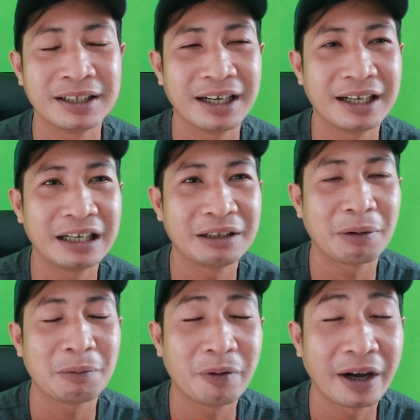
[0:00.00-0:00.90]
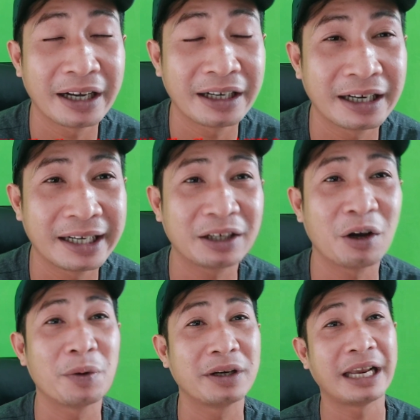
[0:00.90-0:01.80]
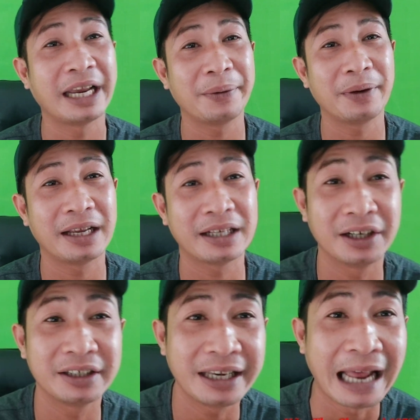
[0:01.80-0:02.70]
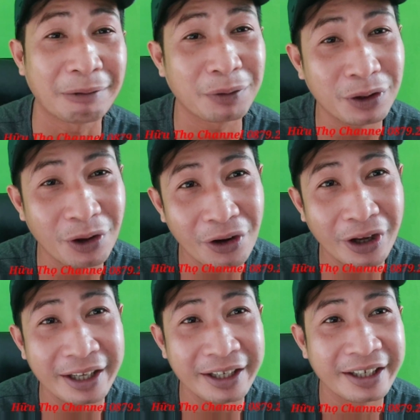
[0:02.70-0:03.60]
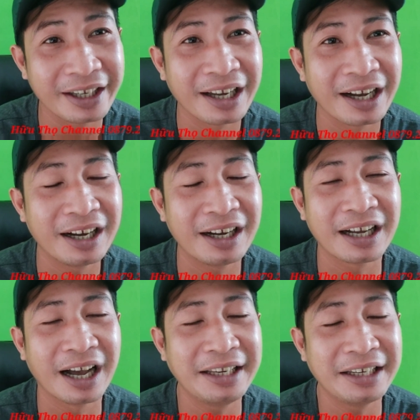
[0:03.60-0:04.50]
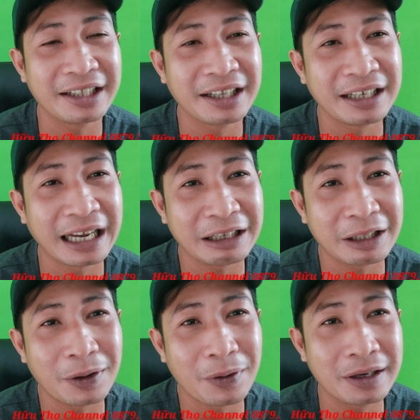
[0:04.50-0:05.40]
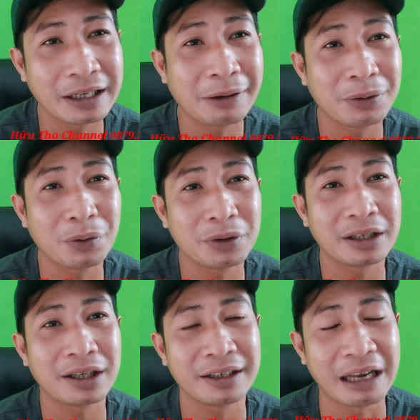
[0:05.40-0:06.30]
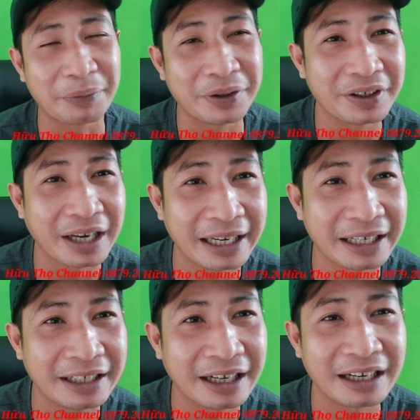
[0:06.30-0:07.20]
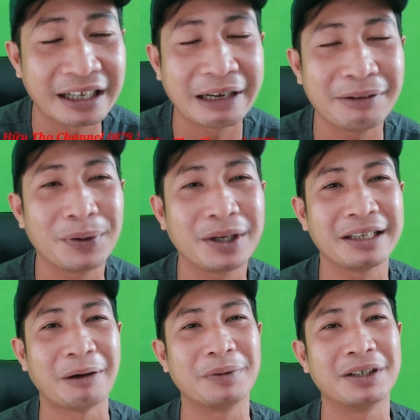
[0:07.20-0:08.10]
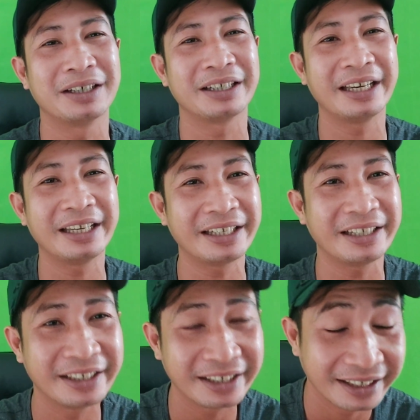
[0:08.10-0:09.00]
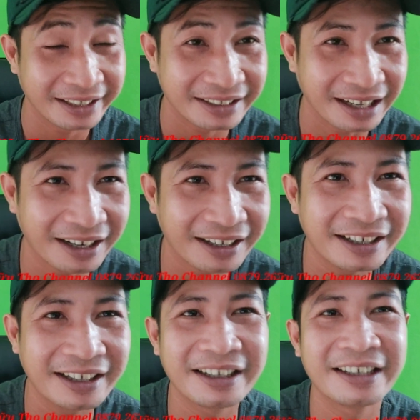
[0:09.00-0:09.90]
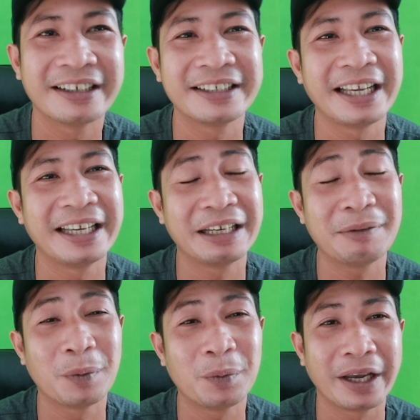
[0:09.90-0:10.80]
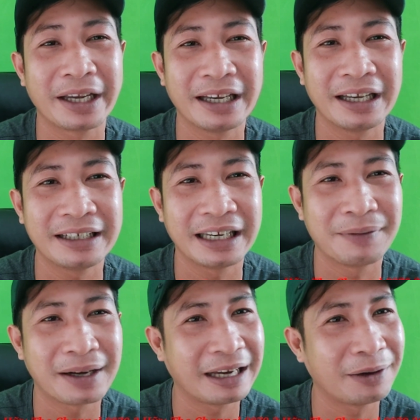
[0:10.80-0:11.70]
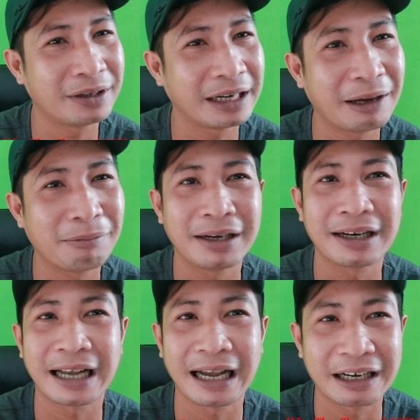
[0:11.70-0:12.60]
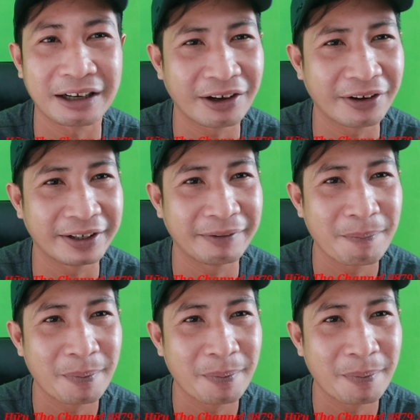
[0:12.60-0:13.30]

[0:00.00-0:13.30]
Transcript: à, anh Phong Phân hay cô Quỳnh Heo là người chỉ đạo cho tôi, à, gửi những cái tin nhắn cho tôi là kêu tôi tới kích động người này hoặc là kêu tôi kích động người kia đó. Thì cái vụ việc đó, thì bắt đầu nó đã nóng đã căng rồi.